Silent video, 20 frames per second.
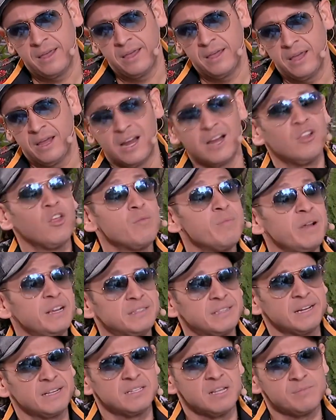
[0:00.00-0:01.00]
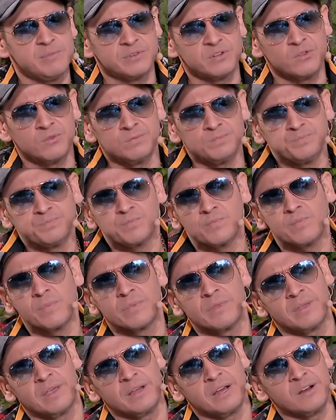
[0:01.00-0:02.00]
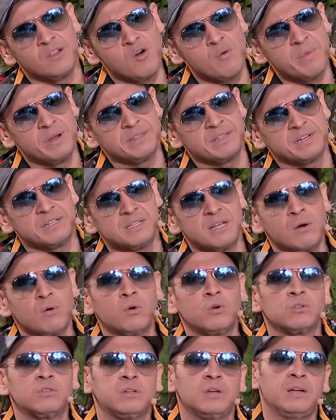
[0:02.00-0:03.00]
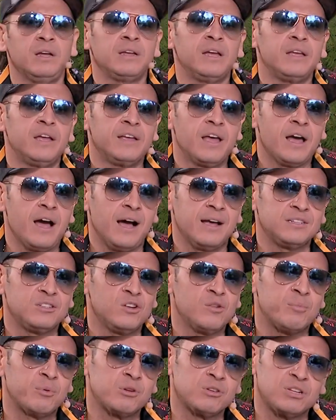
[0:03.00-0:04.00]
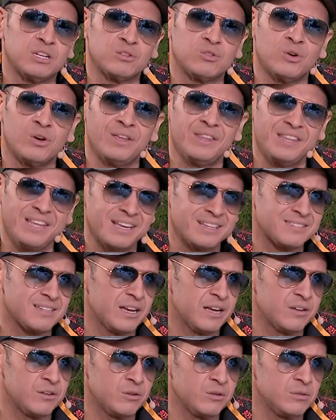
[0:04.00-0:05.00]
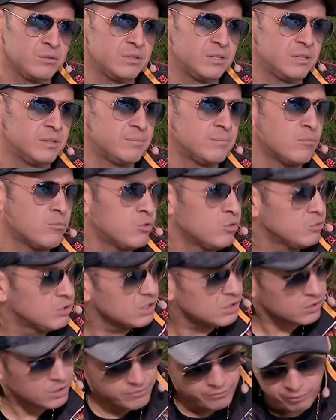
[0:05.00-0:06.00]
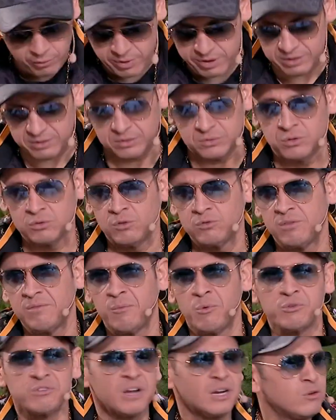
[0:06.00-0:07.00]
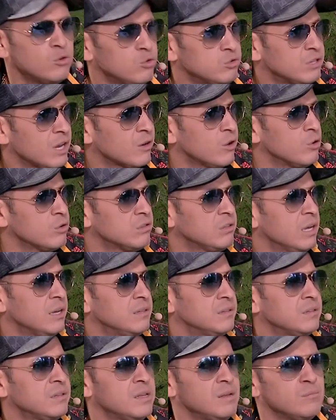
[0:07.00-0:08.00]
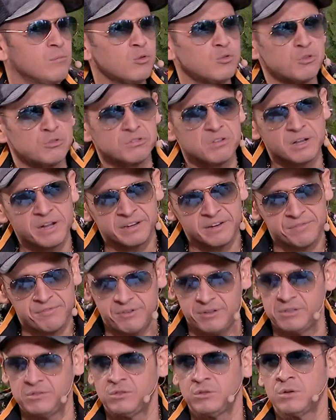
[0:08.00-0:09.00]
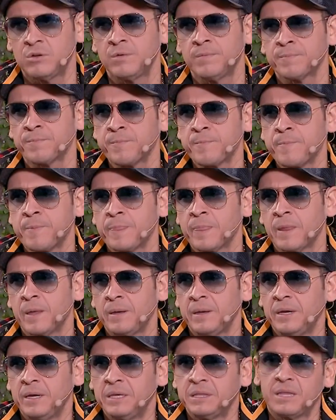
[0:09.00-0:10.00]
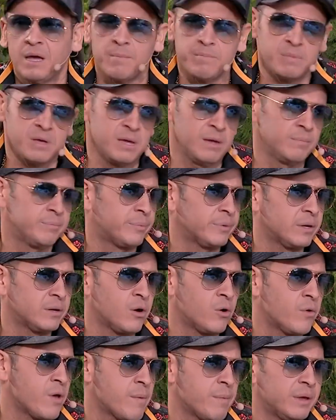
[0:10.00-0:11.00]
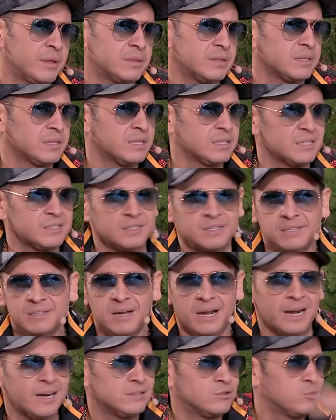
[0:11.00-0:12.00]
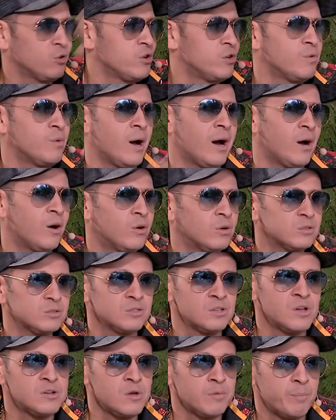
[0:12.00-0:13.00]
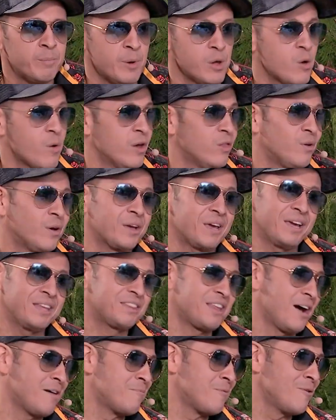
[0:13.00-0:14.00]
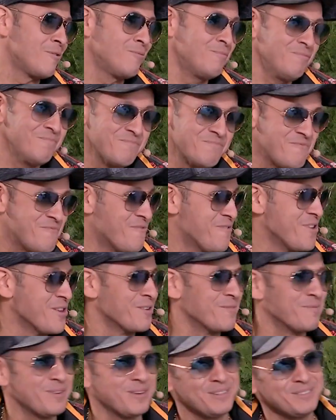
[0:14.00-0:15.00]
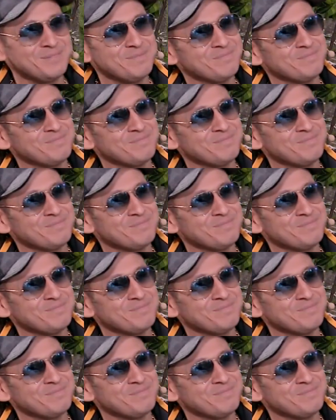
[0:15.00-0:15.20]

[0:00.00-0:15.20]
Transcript: en el 2013, perdón, llegué en el 2013 a Bogotá, han sido un proceso de 10 años de mucho esfuerzo, de mucha lucha constante, de mucho sacrificio y también, pues obviamente, de, de altos y bajos, pero bueno, aquí estamos firme